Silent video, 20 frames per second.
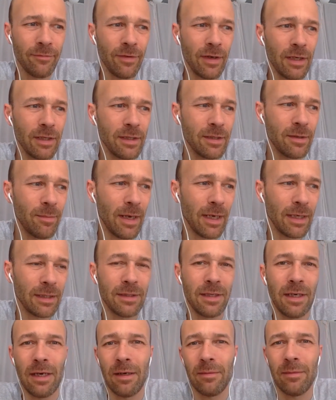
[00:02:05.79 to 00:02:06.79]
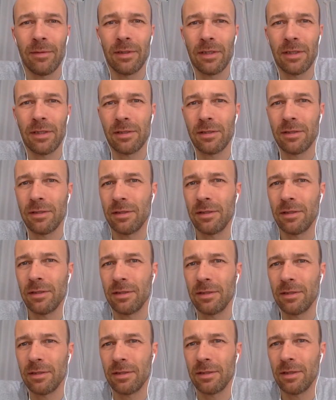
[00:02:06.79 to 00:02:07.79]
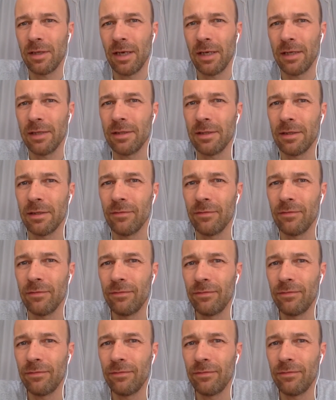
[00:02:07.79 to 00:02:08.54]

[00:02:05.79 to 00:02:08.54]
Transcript: weil ich gemerkt habe, dass das der einzige